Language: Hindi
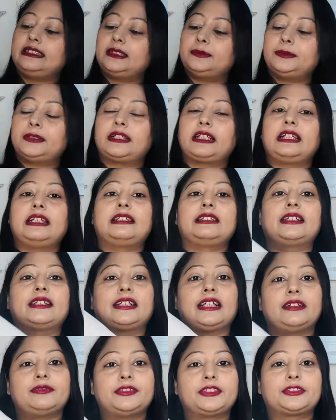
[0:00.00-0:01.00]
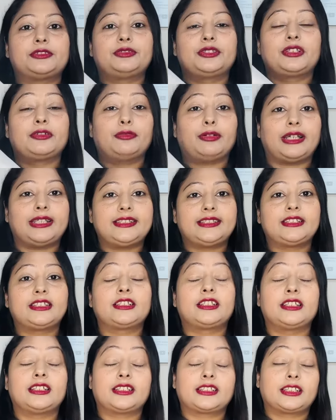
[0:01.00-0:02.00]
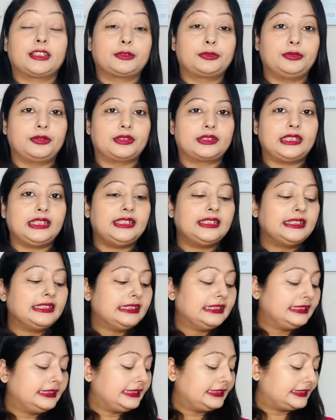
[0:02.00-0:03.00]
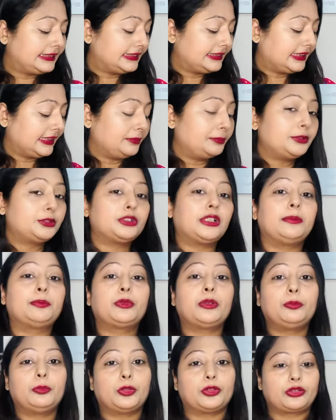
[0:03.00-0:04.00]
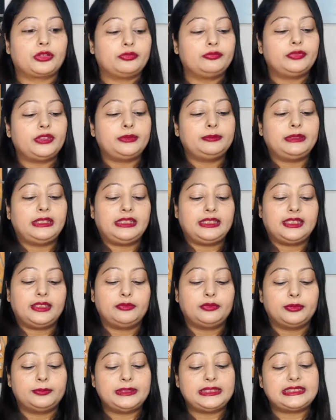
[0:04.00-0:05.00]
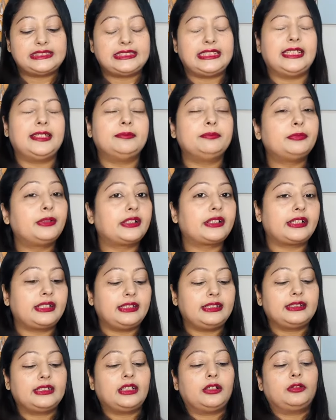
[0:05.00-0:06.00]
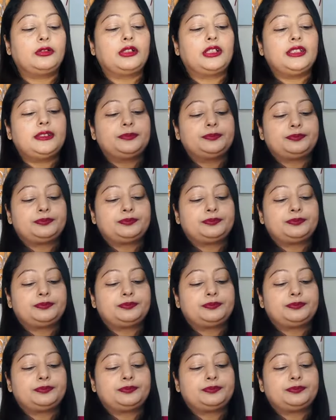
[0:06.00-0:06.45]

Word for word: के मटेरियल का काफ़ी सुंदर वाइट कलर का कुर्ता इसके साथ में जो आपको बॉटम वेयर मिलेगा वो भी सेम मटेरियल का होगा